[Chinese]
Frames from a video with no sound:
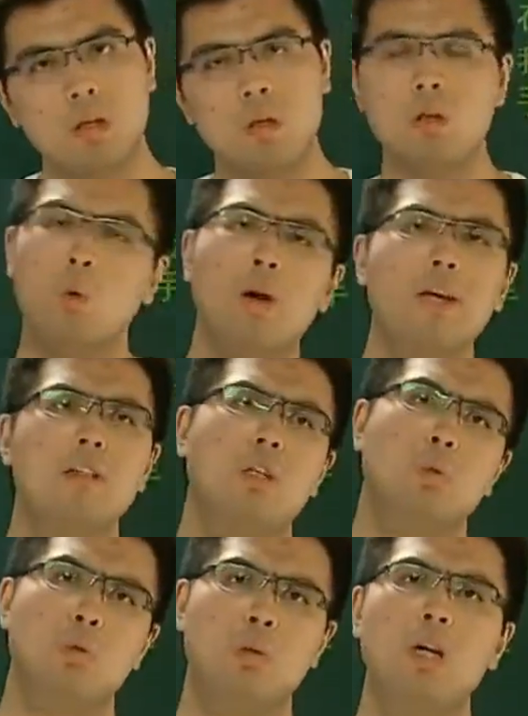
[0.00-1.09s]
可是换一个角
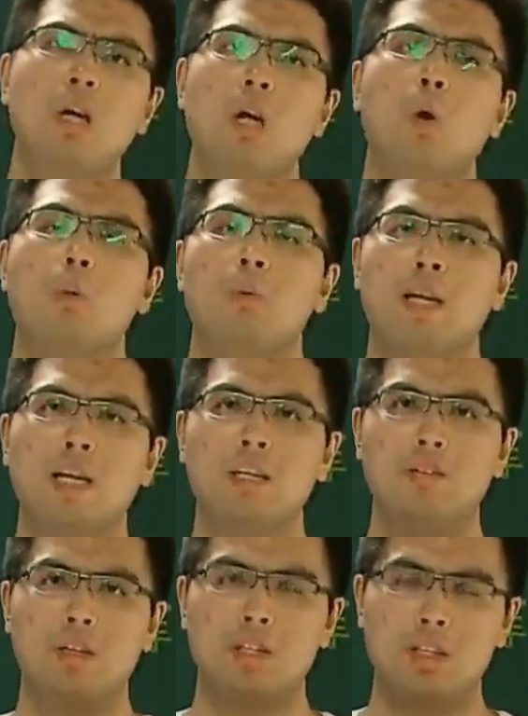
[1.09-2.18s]
度说，我们
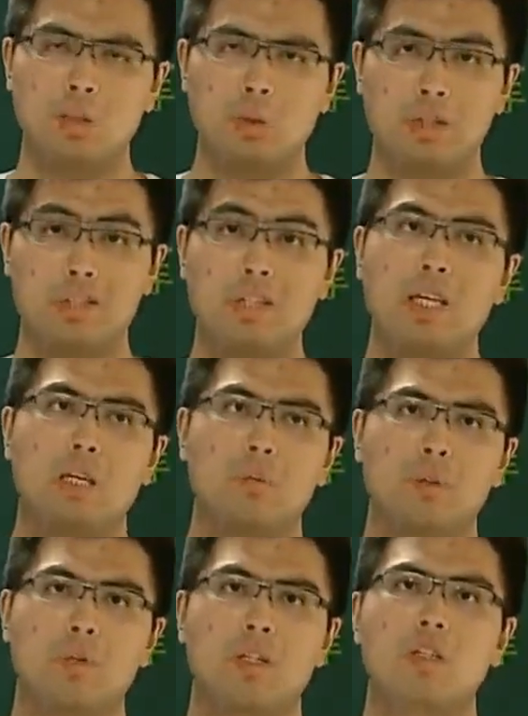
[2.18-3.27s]
AC e 会是这两个
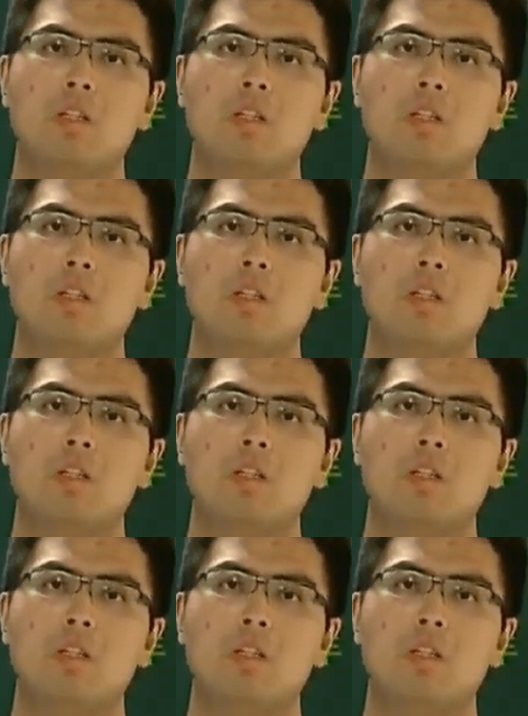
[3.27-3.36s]
平面的